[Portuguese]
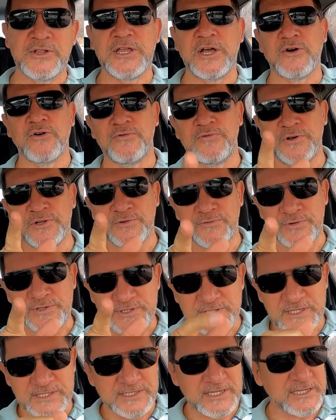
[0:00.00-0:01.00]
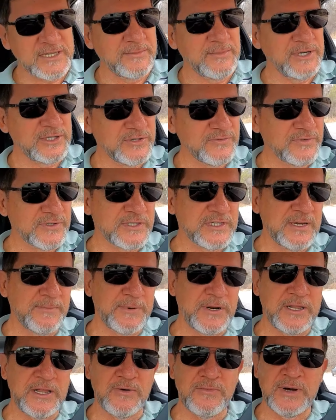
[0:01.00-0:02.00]
Eu até convido você, exatamente
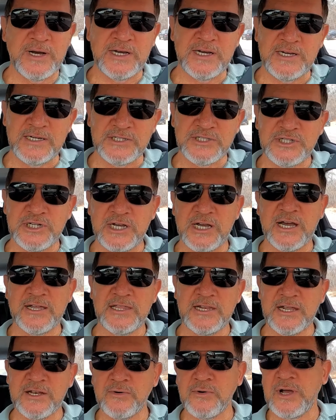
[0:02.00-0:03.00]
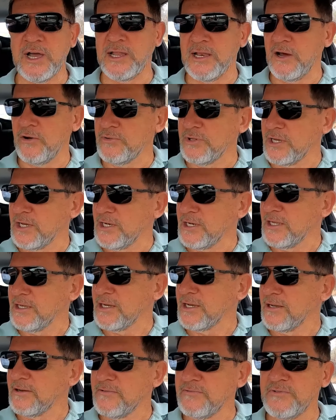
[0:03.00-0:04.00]
você, para dar uma chegada lá no canal
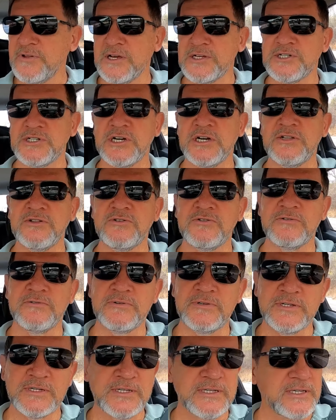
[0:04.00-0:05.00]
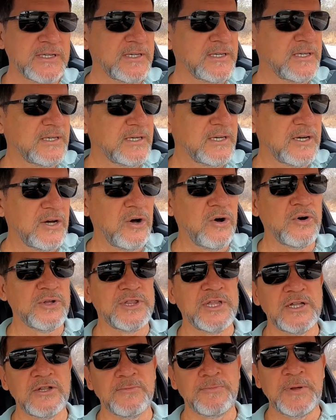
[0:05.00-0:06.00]
dele, viajando,
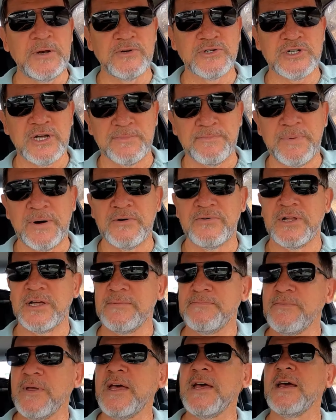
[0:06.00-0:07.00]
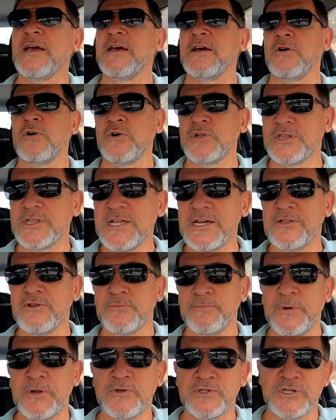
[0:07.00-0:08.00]
rodando pelo Japão, né? É,
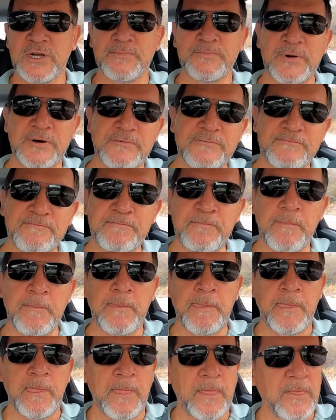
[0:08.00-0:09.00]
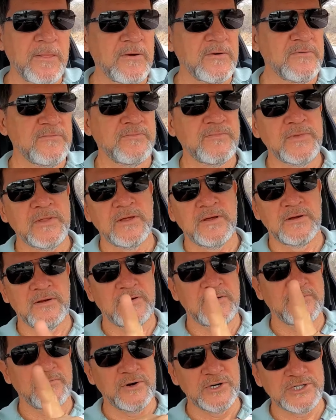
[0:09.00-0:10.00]
rodando pelo Japão.
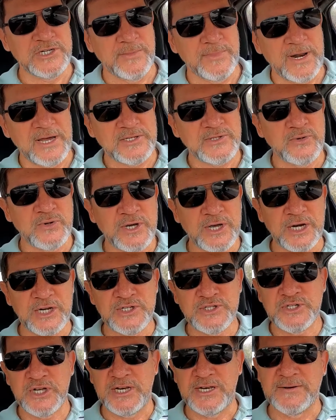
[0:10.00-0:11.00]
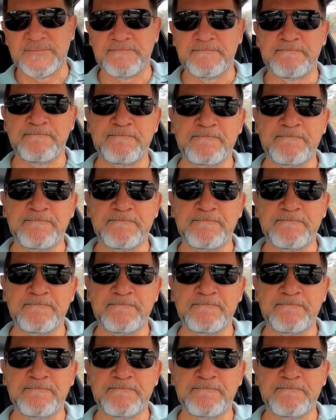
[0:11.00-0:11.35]
Forte abraço, Christian.